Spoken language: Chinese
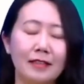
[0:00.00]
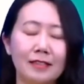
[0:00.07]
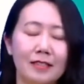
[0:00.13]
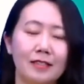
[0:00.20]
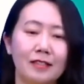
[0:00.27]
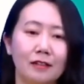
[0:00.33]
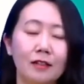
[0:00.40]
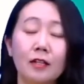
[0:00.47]
进
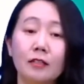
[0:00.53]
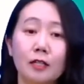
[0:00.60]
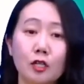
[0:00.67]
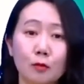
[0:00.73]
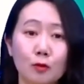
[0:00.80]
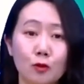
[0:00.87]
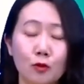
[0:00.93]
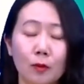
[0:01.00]
行，那
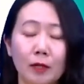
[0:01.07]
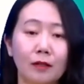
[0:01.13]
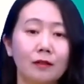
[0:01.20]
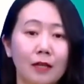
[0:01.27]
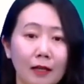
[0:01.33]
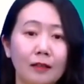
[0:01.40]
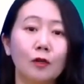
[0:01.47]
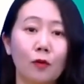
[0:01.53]
是不是说明
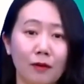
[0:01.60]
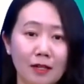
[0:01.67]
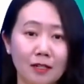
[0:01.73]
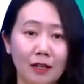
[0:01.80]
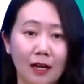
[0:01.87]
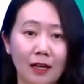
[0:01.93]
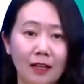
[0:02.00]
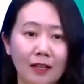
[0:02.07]
肯定会发生
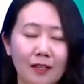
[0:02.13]
啊？